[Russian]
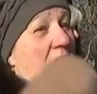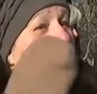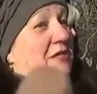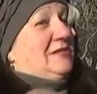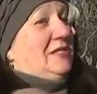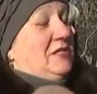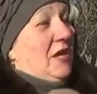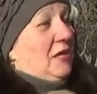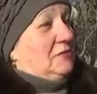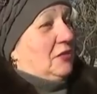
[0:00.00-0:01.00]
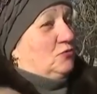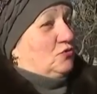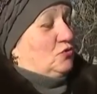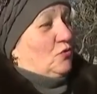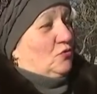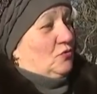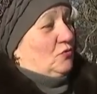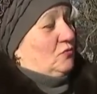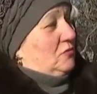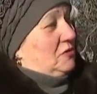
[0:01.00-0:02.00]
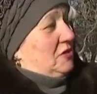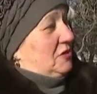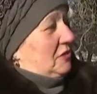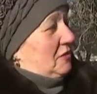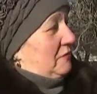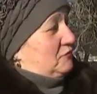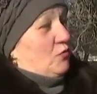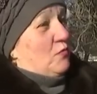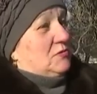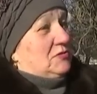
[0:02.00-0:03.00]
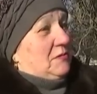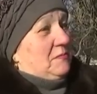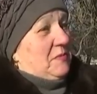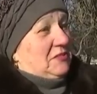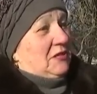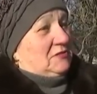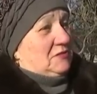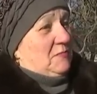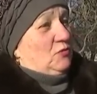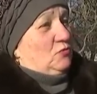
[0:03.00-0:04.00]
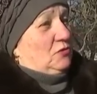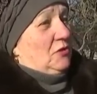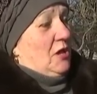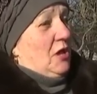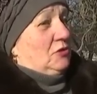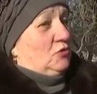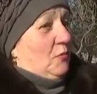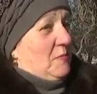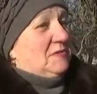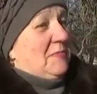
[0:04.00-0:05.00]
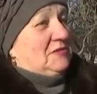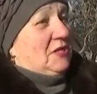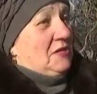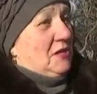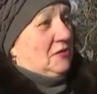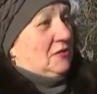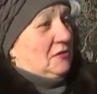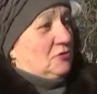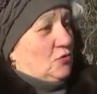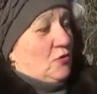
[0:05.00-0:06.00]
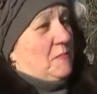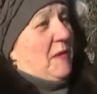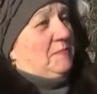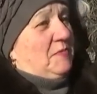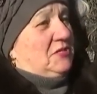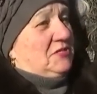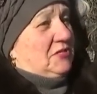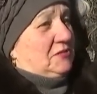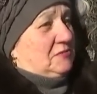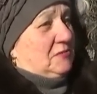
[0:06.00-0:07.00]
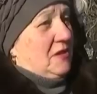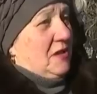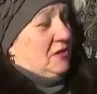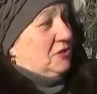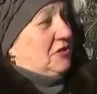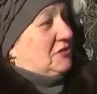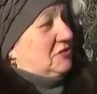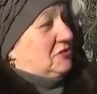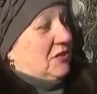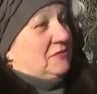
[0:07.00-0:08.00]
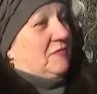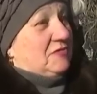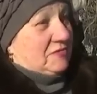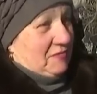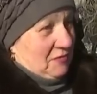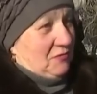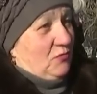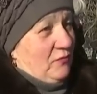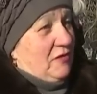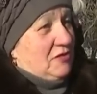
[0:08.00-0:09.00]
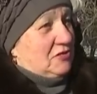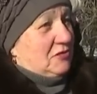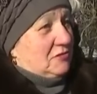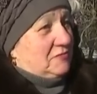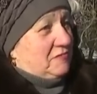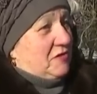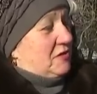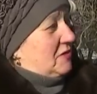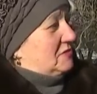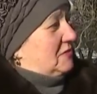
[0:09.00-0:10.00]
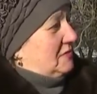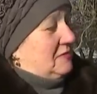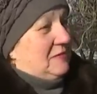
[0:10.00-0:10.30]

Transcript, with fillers: Если я на ту сторону ехала автобусом 15 минут, то без моста я ехала 45-50. И такси, соответственно, увеличилось в три раза.